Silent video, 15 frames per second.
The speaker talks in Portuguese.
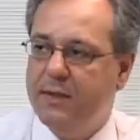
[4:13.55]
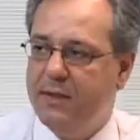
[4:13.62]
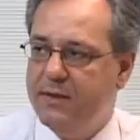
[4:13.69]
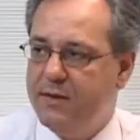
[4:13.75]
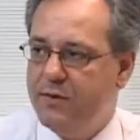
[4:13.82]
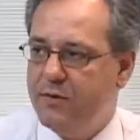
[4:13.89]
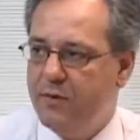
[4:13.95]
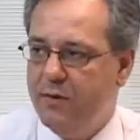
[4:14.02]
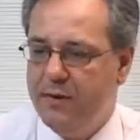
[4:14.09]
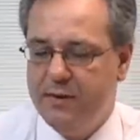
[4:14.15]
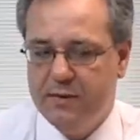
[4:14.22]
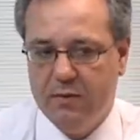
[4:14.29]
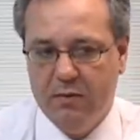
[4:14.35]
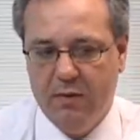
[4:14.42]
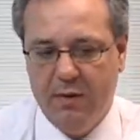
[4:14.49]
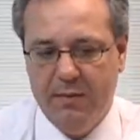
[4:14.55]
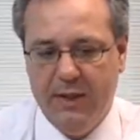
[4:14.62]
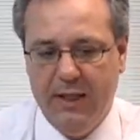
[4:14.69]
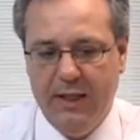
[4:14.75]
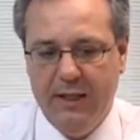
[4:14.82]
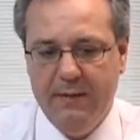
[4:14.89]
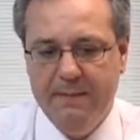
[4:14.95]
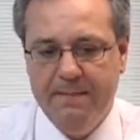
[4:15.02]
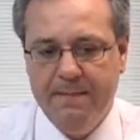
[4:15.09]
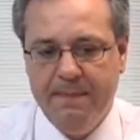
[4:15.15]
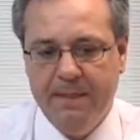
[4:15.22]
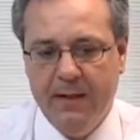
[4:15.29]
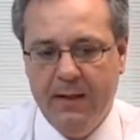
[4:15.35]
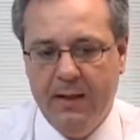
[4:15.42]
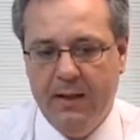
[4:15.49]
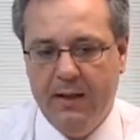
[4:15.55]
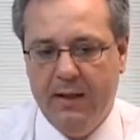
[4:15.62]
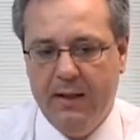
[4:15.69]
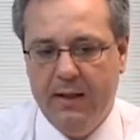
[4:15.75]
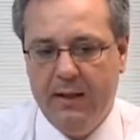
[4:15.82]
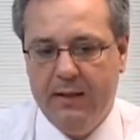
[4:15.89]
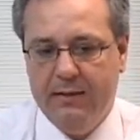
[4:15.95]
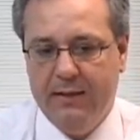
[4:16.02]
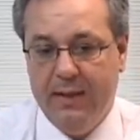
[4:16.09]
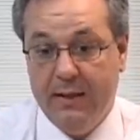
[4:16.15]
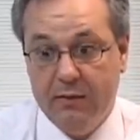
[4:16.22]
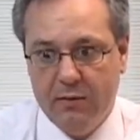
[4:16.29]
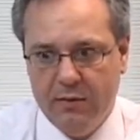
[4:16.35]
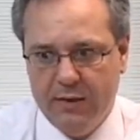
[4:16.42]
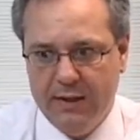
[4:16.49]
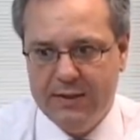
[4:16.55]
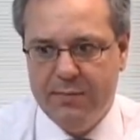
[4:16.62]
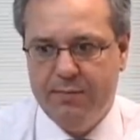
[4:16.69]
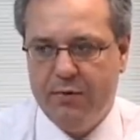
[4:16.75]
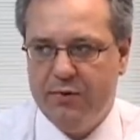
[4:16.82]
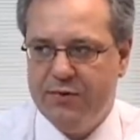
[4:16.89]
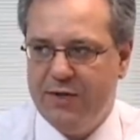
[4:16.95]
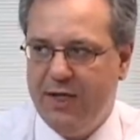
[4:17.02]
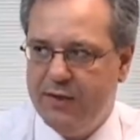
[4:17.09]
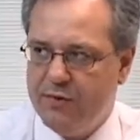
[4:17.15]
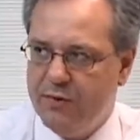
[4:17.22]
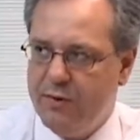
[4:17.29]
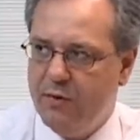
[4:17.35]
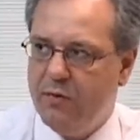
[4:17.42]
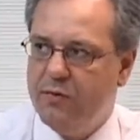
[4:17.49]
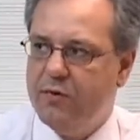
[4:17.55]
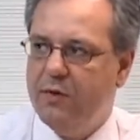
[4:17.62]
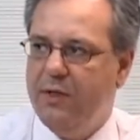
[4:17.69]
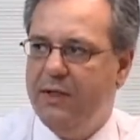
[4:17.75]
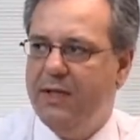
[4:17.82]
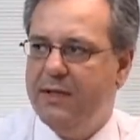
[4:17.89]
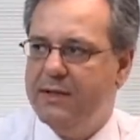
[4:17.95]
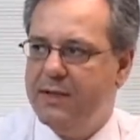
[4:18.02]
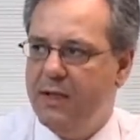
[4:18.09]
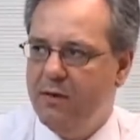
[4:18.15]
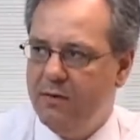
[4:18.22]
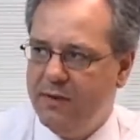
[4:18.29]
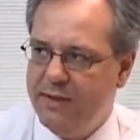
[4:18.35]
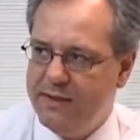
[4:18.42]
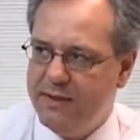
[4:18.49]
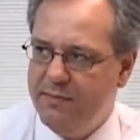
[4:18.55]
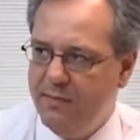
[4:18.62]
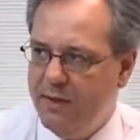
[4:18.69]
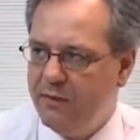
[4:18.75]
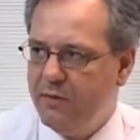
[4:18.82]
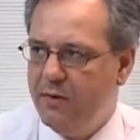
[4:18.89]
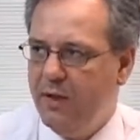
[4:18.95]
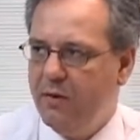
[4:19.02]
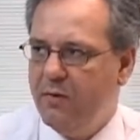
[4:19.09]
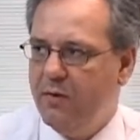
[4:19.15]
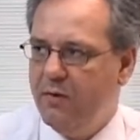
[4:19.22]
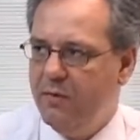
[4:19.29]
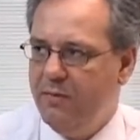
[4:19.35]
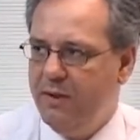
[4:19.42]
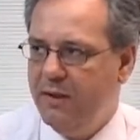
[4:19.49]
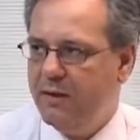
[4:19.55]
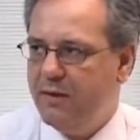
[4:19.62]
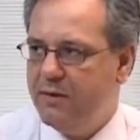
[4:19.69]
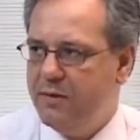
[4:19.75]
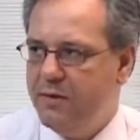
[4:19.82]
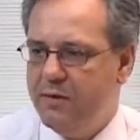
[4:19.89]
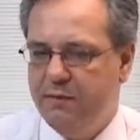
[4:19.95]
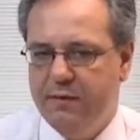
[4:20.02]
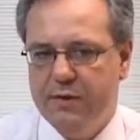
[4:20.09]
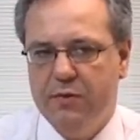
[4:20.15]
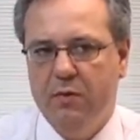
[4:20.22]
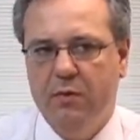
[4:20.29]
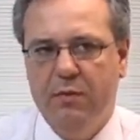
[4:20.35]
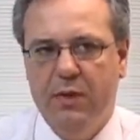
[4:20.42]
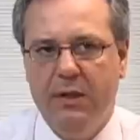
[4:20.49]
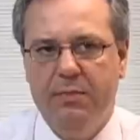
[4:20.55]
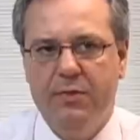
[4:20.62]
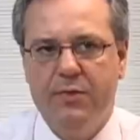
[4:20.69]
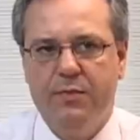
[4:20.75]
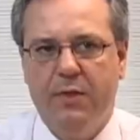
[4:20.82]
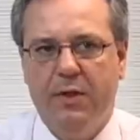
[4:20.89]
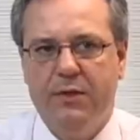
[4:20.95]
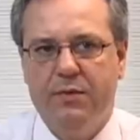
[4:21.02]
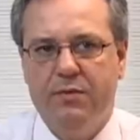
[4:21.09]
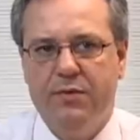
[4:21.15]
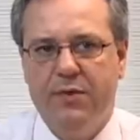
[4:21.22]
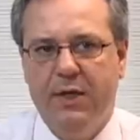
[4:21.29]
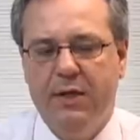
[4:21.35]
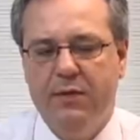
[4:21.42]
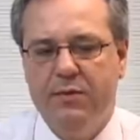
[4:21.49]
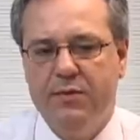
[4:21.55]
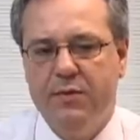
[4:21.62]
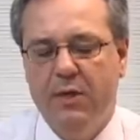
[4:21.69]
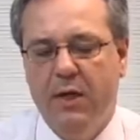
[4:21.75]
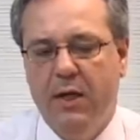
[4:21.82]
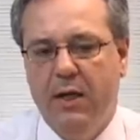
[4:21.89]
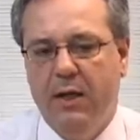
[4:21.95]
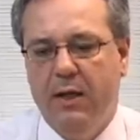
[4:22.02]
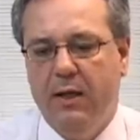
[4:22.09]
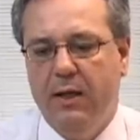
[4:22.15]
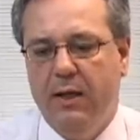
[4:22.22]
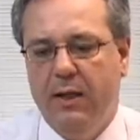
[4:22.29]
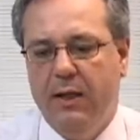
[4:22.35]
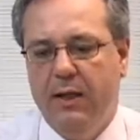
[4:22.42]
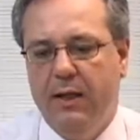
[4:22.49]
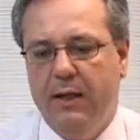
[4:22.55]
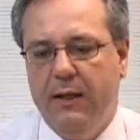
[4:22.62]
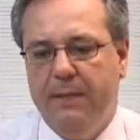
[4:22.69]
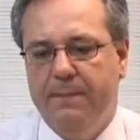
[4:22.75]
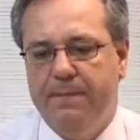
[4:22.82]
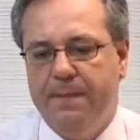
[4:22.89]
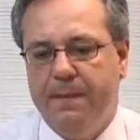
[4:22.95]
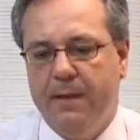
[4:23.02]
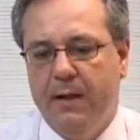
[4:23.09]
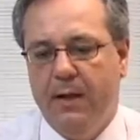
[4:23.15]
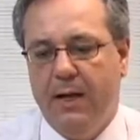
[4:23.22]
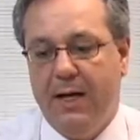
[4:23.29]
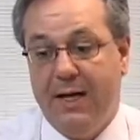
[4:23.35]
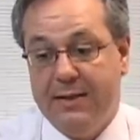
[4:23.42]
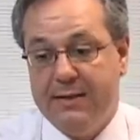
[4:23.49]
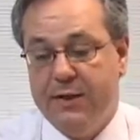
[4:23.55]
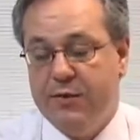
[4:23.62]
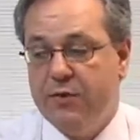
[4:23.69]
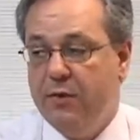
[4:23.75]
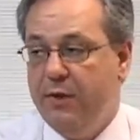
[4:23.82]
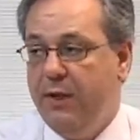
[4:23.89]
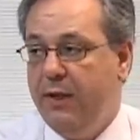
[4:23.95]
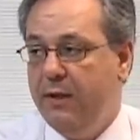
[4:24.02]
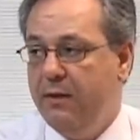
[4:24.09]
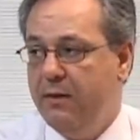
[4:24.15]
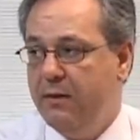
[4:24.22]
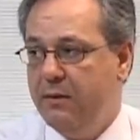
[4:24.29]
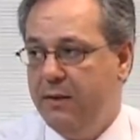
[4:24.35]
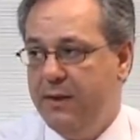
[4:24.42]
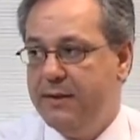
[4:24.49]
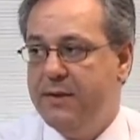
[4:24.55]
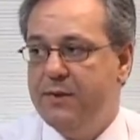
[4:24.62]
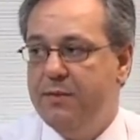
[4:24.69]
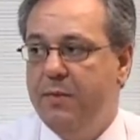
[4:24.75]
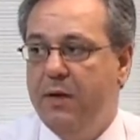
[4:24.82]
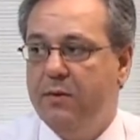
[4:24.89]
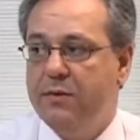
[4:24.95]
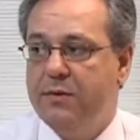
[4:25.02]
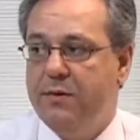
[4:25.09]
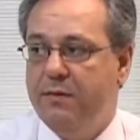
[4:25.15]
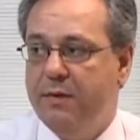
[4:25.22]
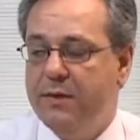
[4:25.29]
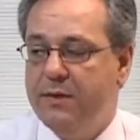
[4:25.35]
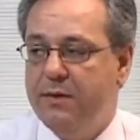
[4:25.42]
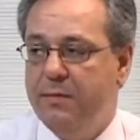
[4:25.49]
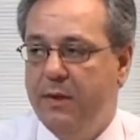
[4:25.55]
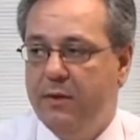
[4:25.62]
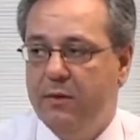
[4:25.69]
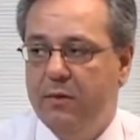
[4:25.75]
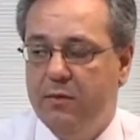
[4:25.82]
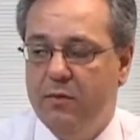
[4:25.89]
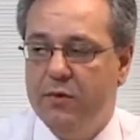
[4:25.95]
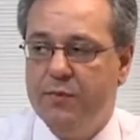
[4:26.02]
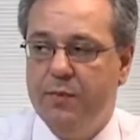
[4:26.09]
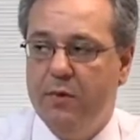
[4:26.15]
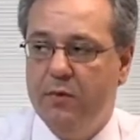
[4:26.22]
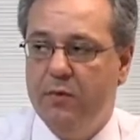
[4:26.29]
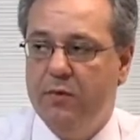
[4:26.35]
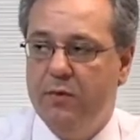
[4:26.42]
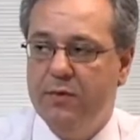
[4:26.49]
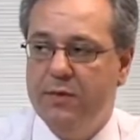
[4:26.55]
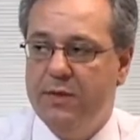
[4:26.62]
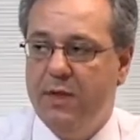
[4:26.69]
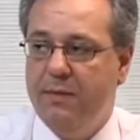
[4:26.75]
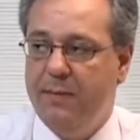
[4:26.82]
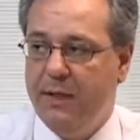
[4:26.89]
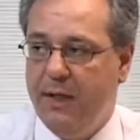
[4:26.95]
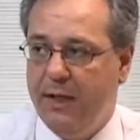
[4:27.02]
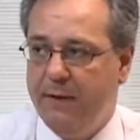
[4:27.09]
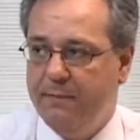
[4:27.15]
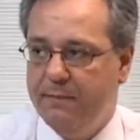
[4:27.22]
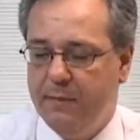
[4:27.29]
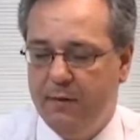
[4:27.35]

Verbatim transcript: e aquisições, o M&A, eh, dentro desse processo de consolidação, crescimento da economia que a gente vislumbra aí para os próximos anos, eh, a assessoria desses bancos de investimento nos produtos de M&A.